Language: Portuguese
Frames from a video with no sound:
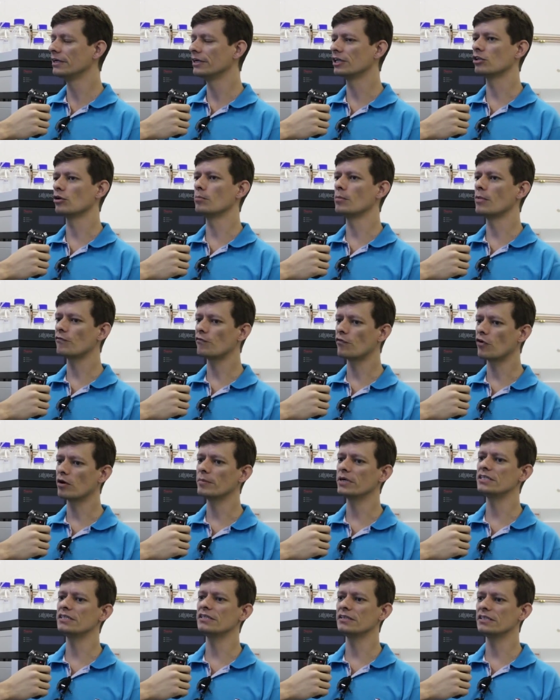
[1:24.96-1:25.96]
Então, é uma
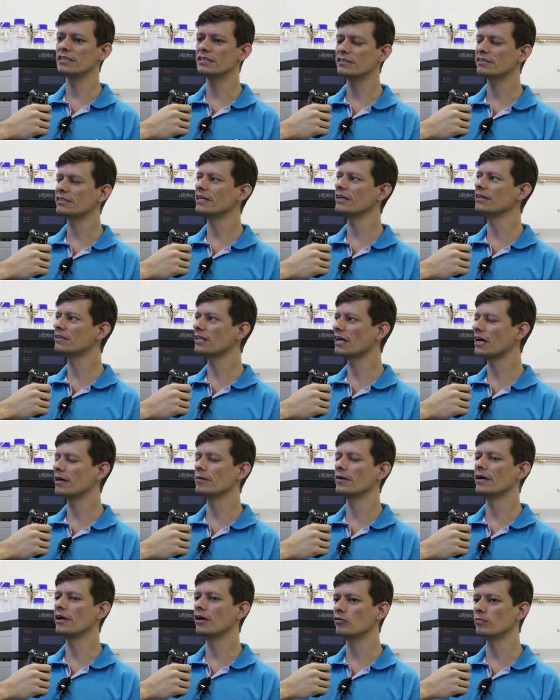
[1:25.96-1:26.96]
forma de
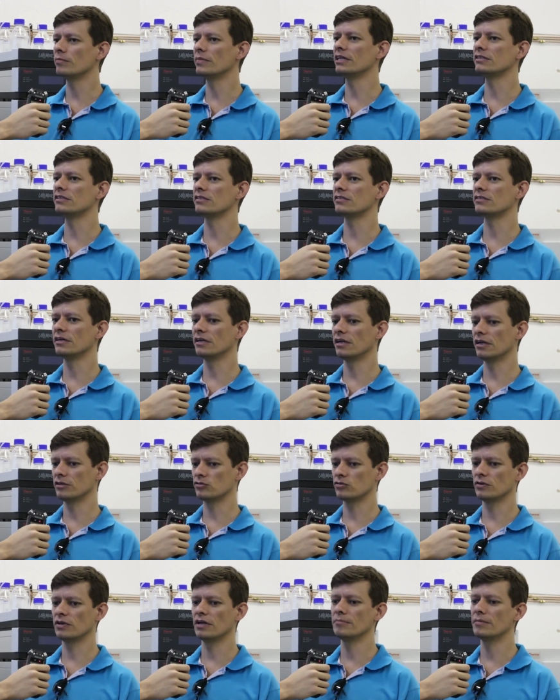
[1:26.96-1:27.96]
estreitar realmente esse
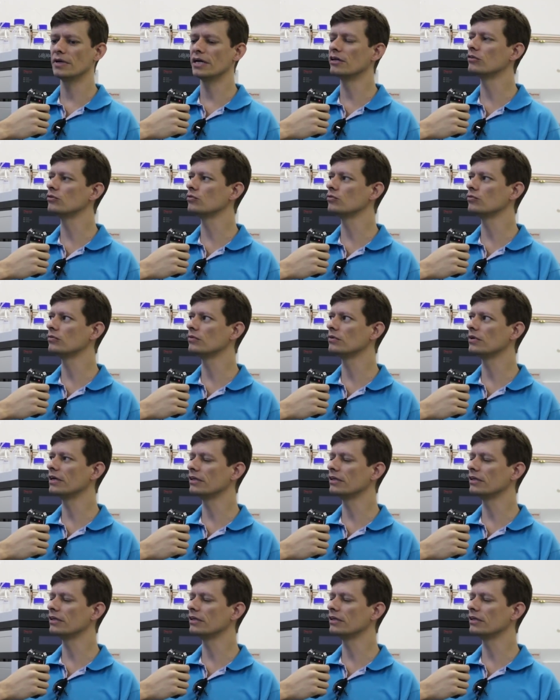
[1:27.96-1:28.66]
relacionamento